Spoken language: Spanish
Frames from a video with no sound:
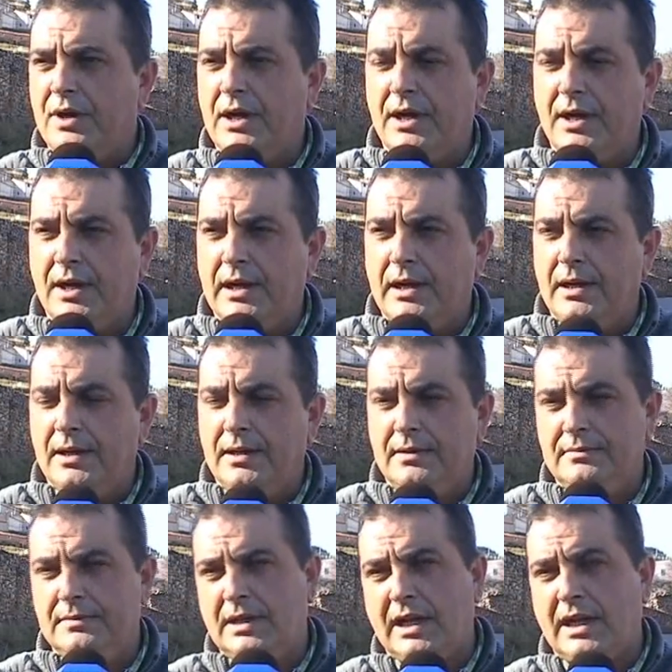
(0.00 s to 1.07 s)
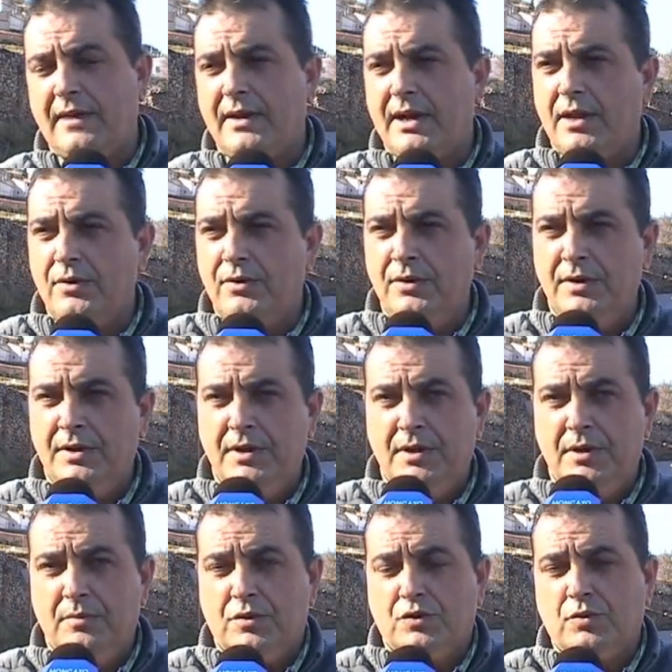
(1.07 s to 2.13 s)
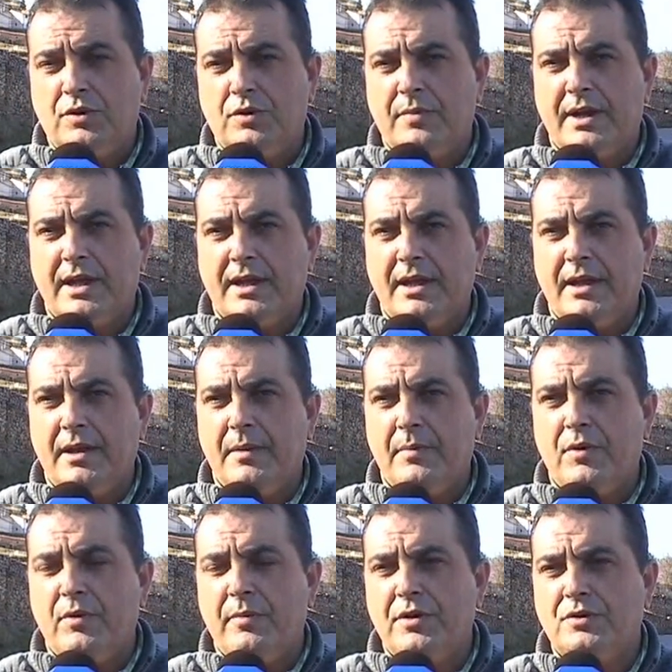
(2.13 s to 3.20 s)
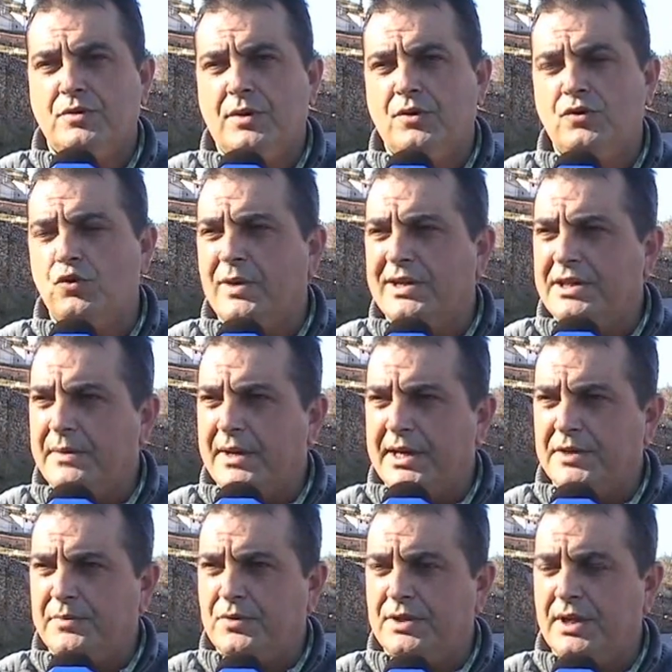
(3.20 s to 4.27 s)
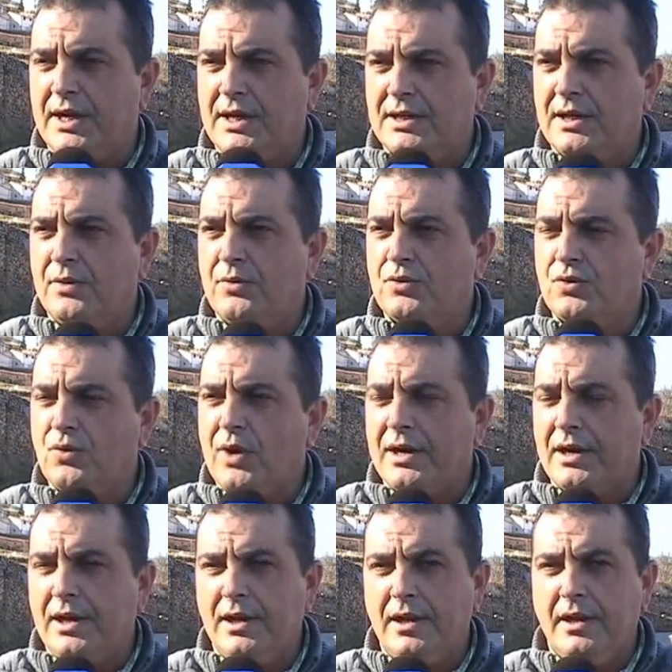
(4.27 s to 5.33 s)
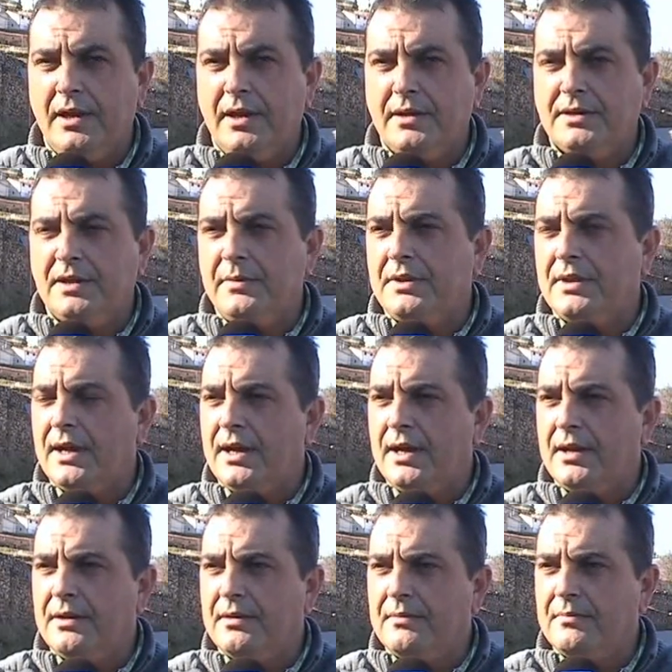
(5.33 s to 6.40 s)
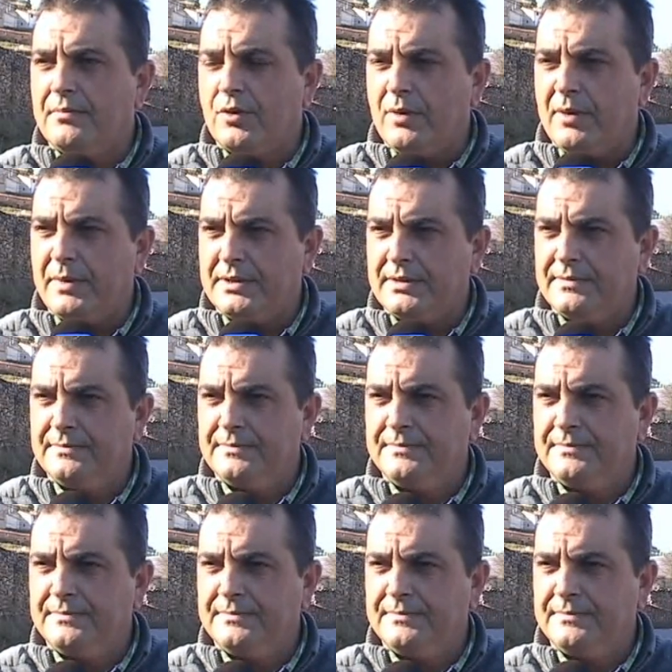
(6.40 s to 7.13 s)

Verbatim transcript: a, a, cada lado, pues bueno, para que por lo menos cuando subas y bajes pues tengas cada uno tu carril y se evitan problemas.